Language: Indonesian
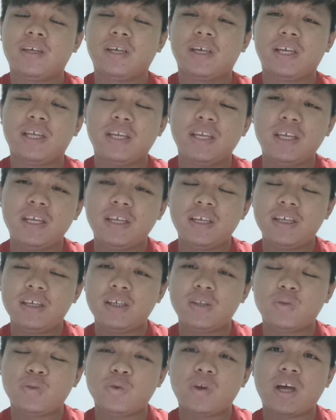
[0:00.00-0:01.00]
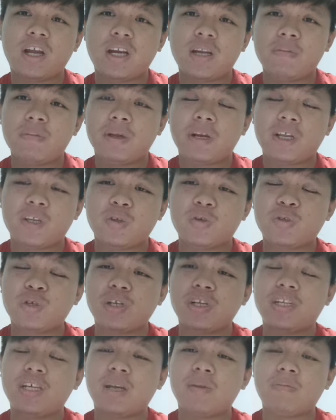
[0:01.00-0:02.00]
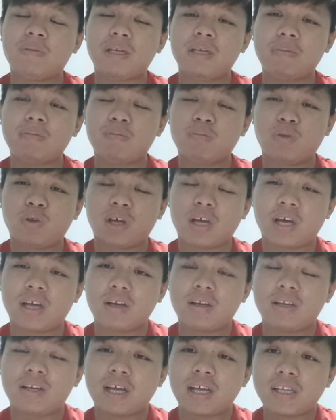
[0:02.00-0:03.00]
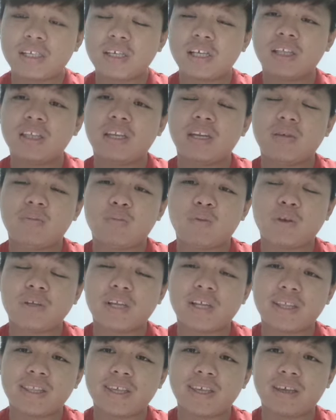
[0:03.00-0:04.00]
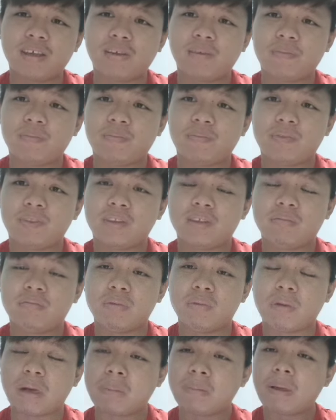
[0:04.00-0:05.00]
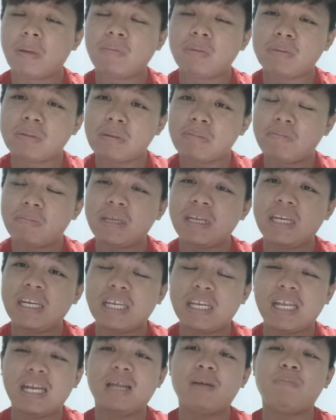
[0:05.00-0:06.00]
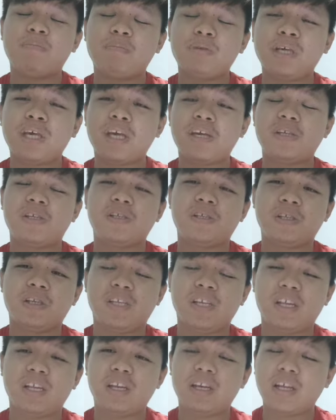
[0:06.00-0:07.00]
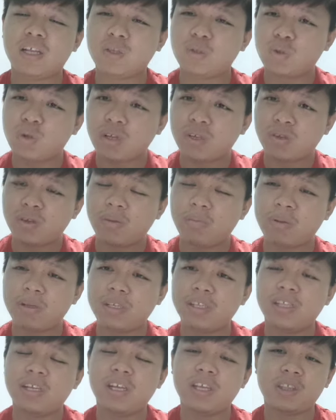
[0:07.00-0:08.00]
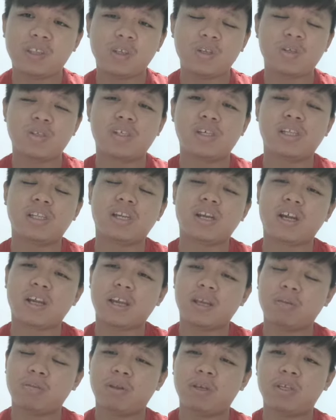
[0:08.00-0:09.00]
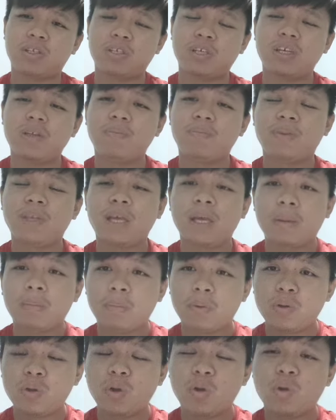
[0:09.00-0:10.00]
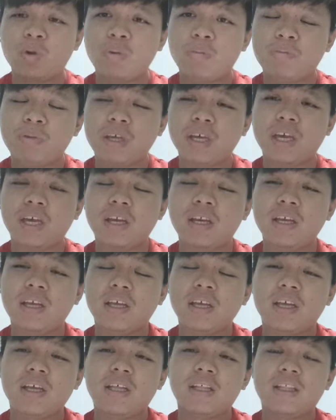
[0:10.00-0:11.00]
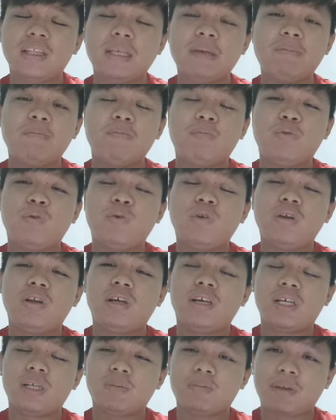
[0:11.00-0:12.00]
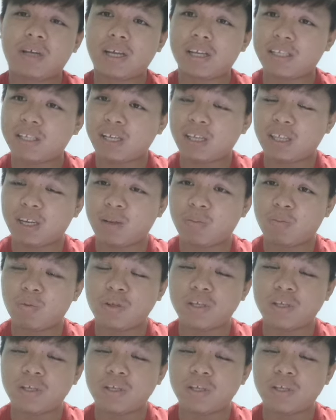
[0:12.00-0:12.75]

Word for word: Ini tular di media sosial dan menimbulkan rasa tidak puas hati. Beberapa pemimpin di dalam PN sendiri dan juga sudah pasti netizen rakyat Malaysia, penyokong PN timbul e, merasa tidak